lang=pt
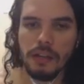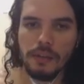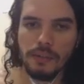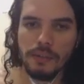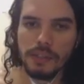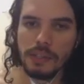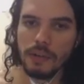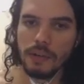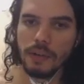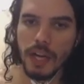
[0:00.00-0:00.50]

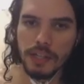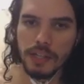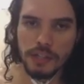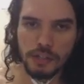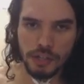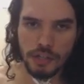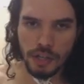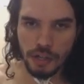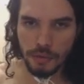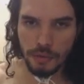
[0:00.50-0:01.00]
Você não gasta
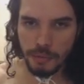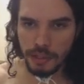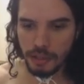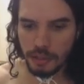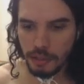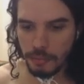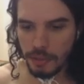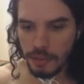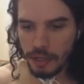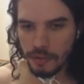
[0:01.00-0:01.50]
dinheiro
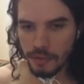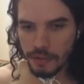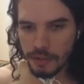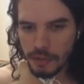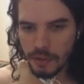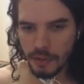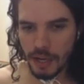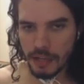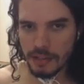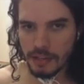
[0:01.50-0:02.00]
mandando e-mail,
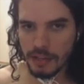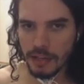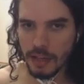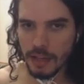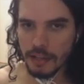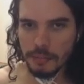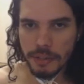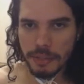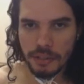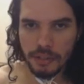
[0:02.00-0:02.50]
você não gasta
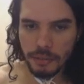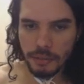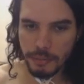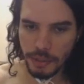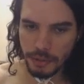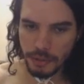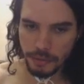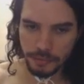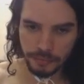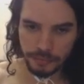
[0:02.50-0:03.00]
nada mandando
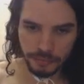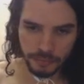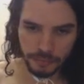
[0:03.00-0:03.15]
e-mail.